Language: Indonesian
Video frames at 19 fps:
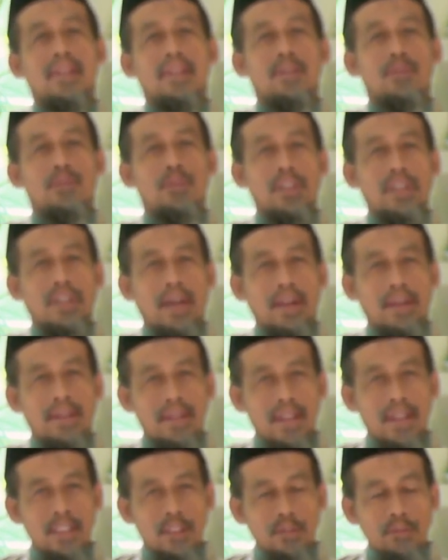Oleh
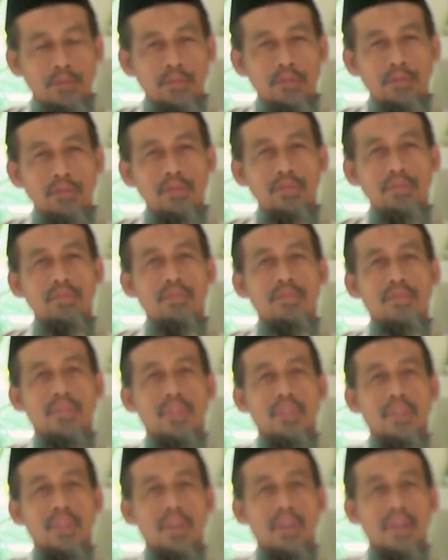karena itu,
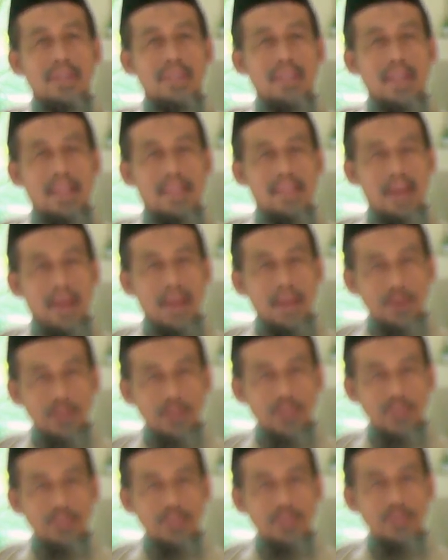
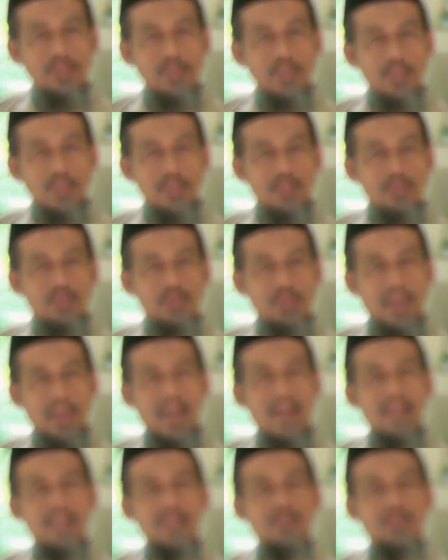tadarus
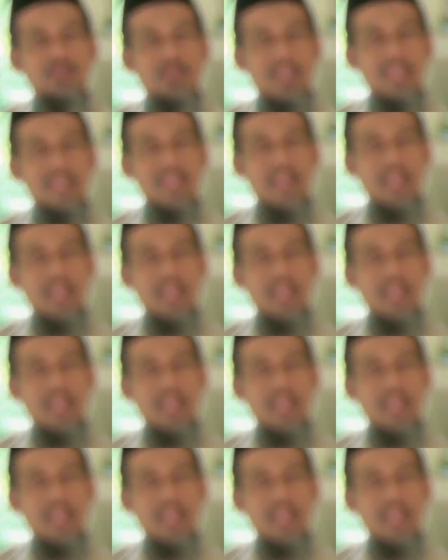juga sholat